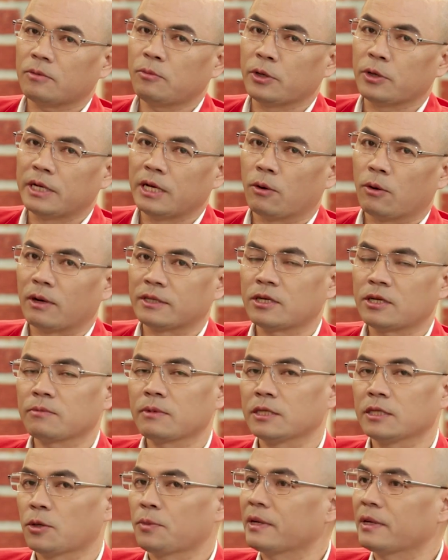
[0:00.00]
có một điều là
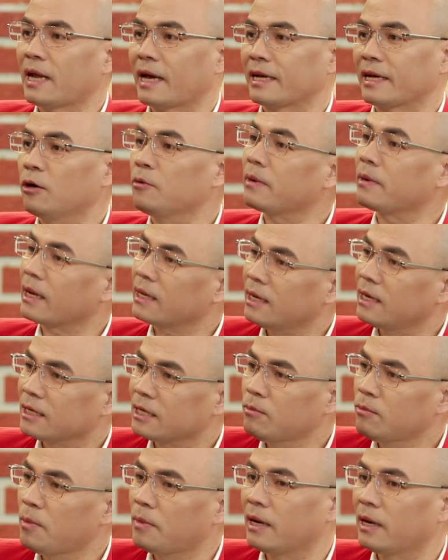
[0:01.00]
trong đời sống hiện đại ngày hôm nay ấy,
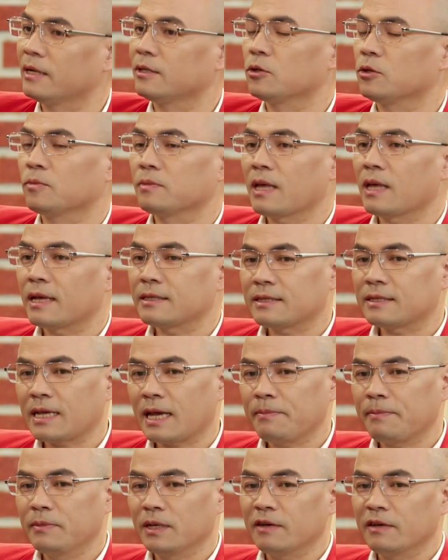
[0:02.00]
cứ mỗi một lần chúng ta
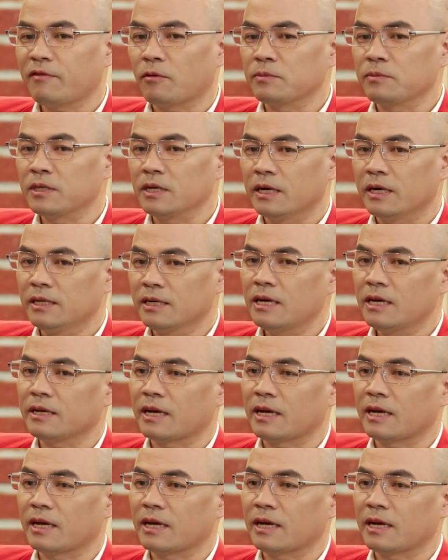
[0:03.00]
xem những cái phóng sự những